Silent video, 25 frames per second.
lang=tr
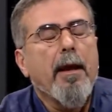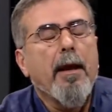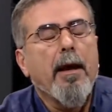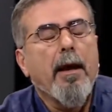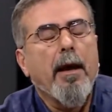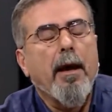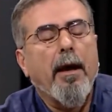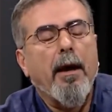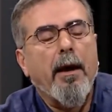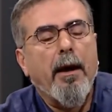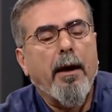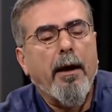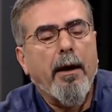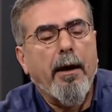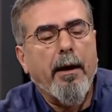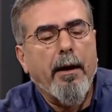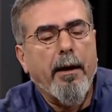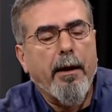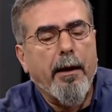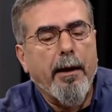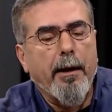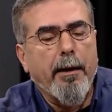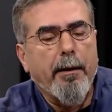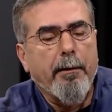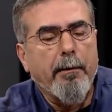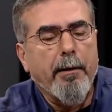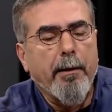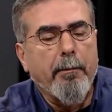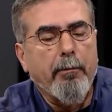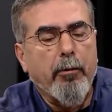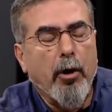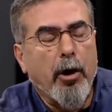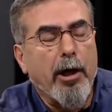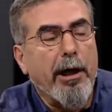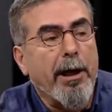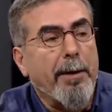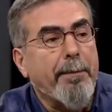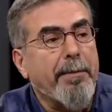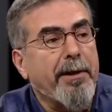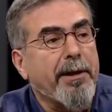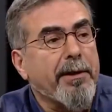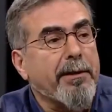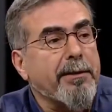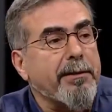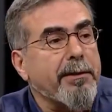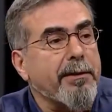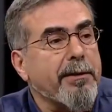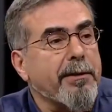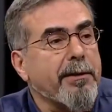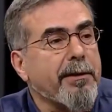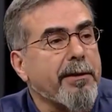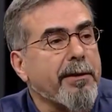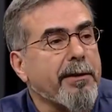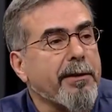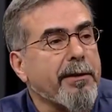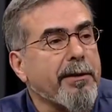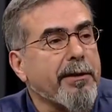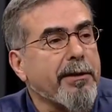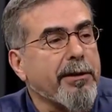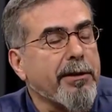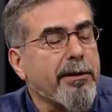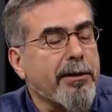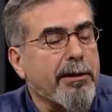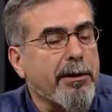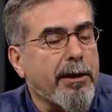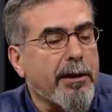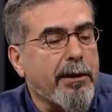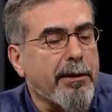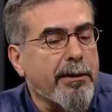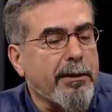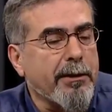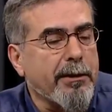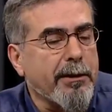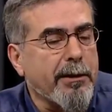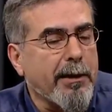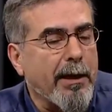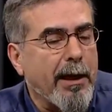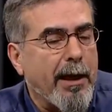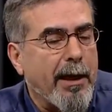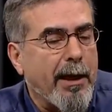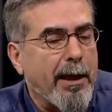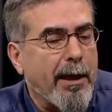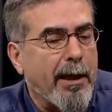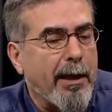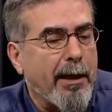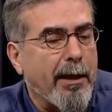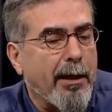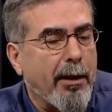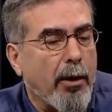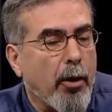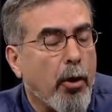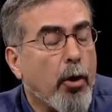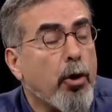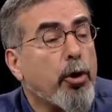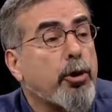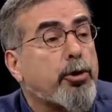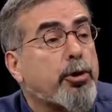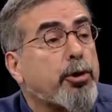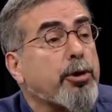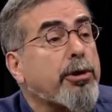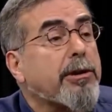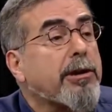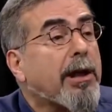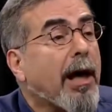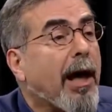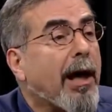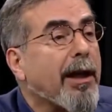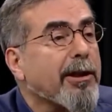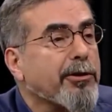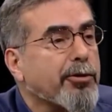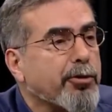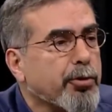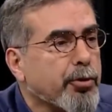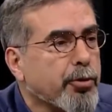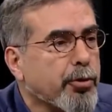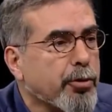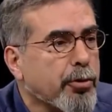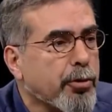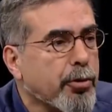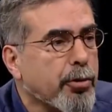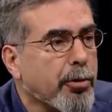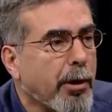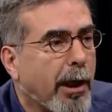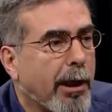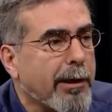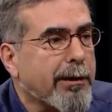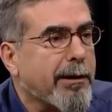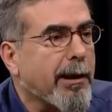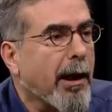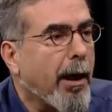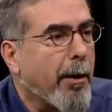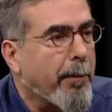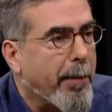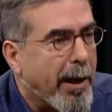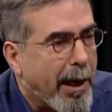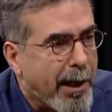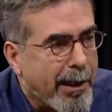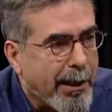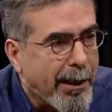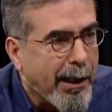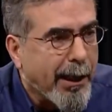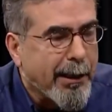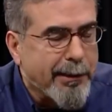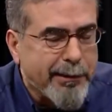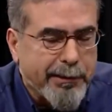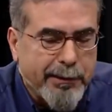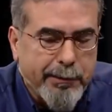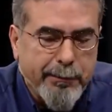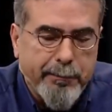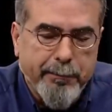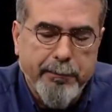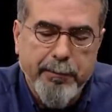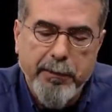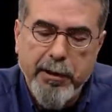e, böyle bir e, e, ölçüt daha sundu. Hatta ben yazdım.